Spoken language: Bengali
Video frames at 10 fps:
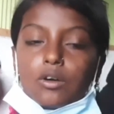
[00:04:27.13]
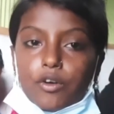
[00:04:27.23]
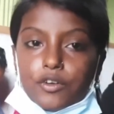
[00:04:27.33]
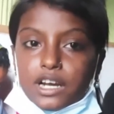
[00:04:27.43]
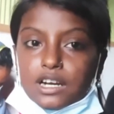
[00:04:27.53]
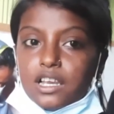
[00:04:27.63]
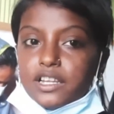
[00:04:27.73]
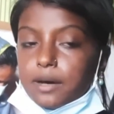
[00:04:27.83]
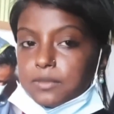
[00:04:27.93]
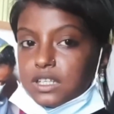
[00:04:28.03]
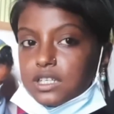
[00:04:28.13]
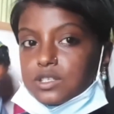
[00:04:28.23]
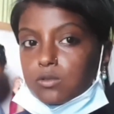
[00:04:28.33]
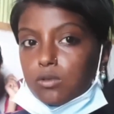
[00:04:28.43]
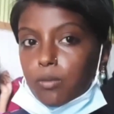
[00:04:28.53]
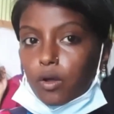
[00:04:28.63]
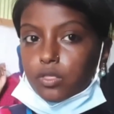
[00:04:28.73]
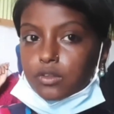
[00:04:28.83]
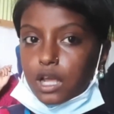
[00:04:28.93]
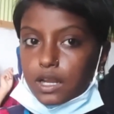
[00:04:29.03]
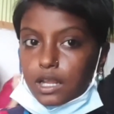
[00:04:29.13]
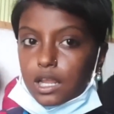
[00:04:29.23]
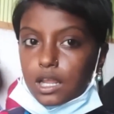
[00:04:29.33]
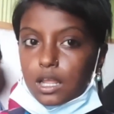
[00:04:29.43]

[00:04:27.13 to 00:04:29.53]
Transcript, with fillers: করোনাকালীন আমাদের স্কুল বন্ধ থাকে